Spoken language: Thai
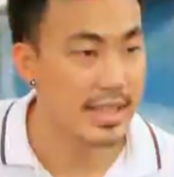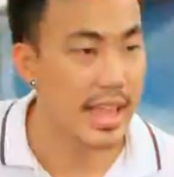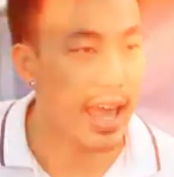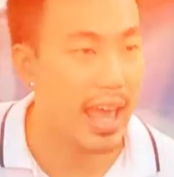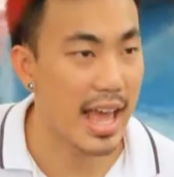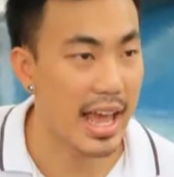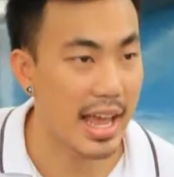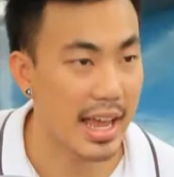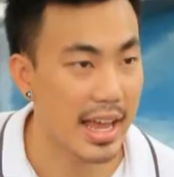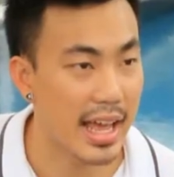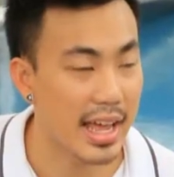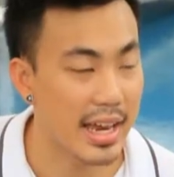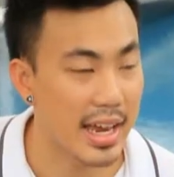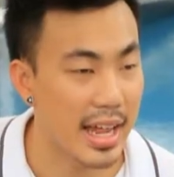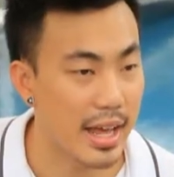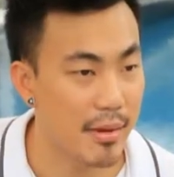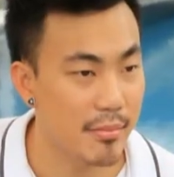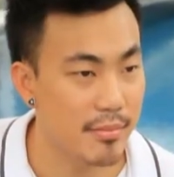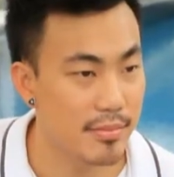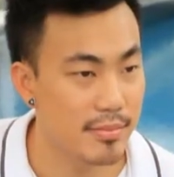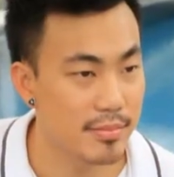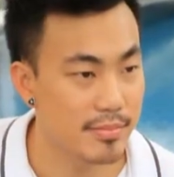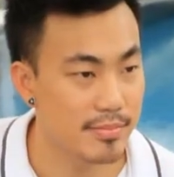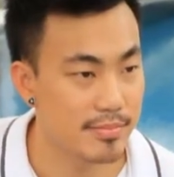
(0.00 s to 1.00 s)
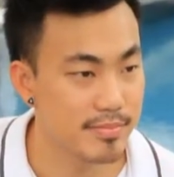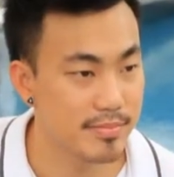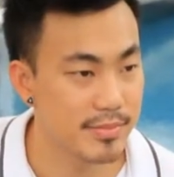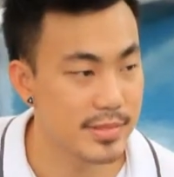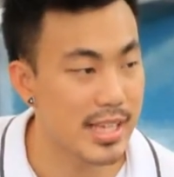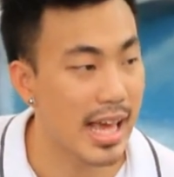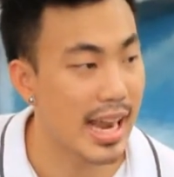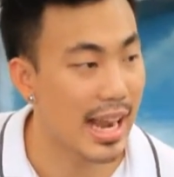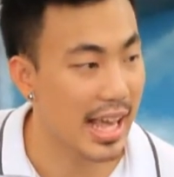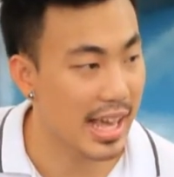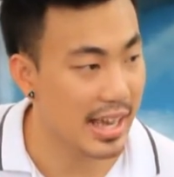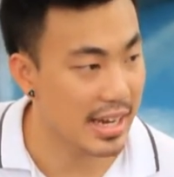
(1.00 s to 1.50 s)
แต่การทำ
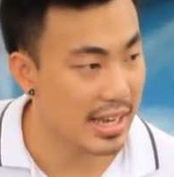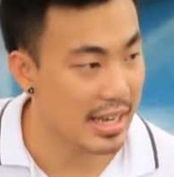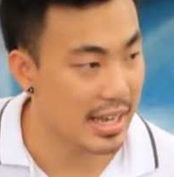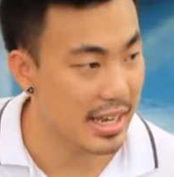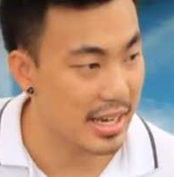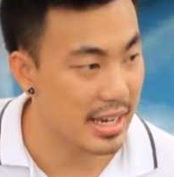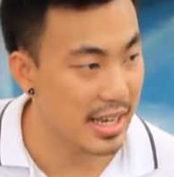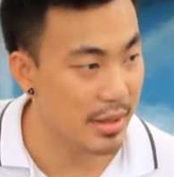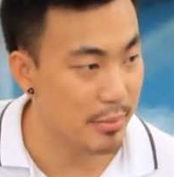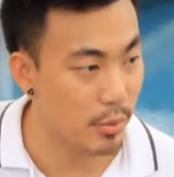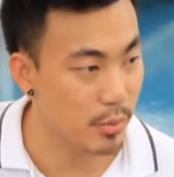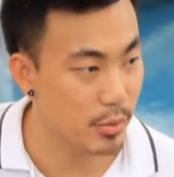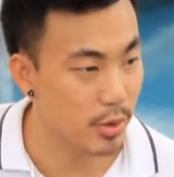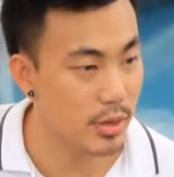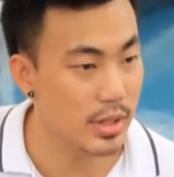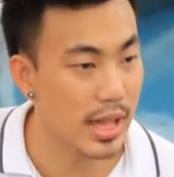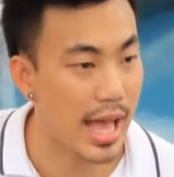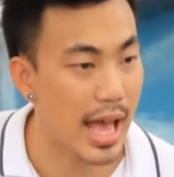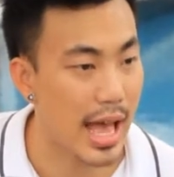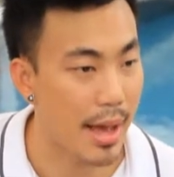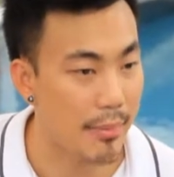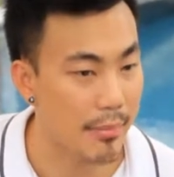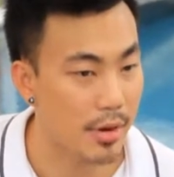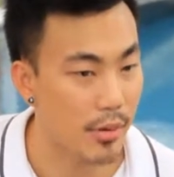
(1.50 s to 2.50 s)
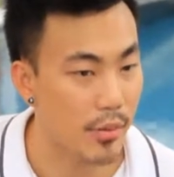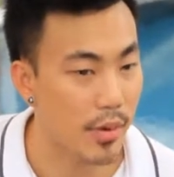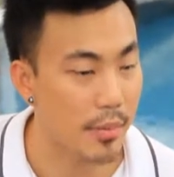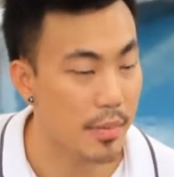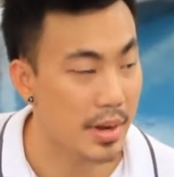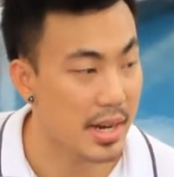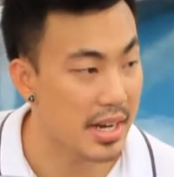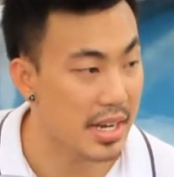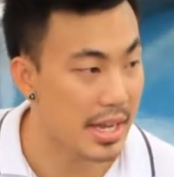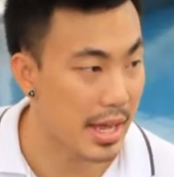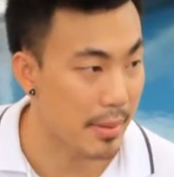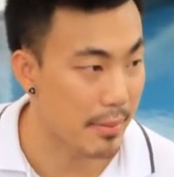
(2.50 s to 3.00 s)
สารคดีเนี่ยผมคต้องถามเลยว่ามั
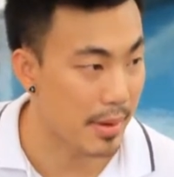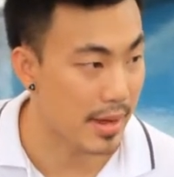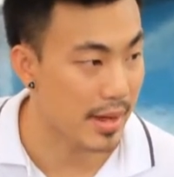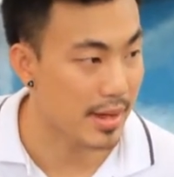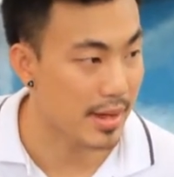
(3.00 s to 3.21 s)
นเหนื่อยไหม